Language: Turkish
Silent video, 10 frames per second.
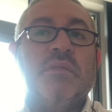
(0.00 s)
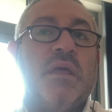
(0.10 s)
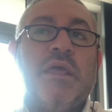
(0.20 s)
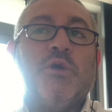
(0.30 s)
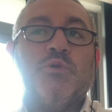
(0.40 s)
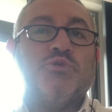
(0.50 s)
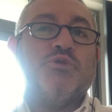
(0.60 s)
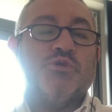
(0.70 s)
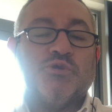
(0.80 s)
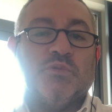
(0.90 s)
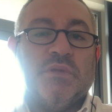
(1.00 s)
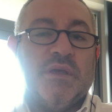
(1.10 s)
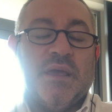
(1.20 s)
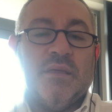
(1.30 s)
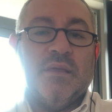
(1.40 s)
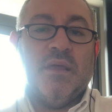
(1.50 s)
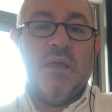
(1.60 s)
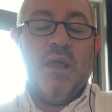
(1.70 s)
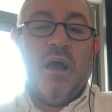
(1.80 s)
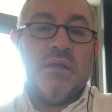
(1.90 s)
Nereye koşuyorsun diye.
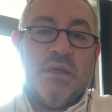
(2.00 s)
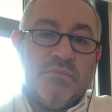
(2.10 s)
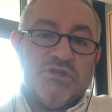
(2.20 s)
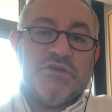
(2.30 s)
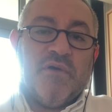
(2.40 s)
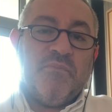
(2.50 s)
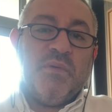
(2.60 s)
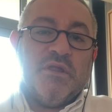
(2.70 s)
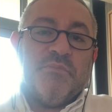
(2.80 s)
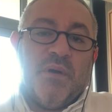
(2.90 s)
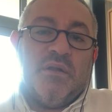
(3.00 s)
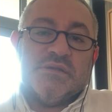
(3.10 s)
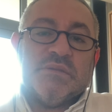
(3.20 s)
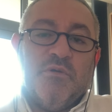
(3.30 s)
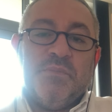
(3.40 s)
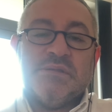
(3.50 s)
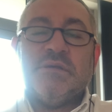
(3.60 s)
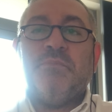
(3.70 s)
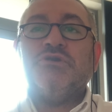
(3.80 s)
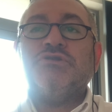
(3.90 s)
Adam da cevap verir. Parnasımın
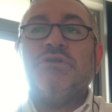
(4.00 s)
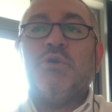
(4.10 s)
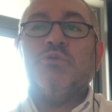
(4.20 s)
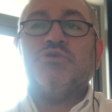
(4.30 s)
pisi peşinde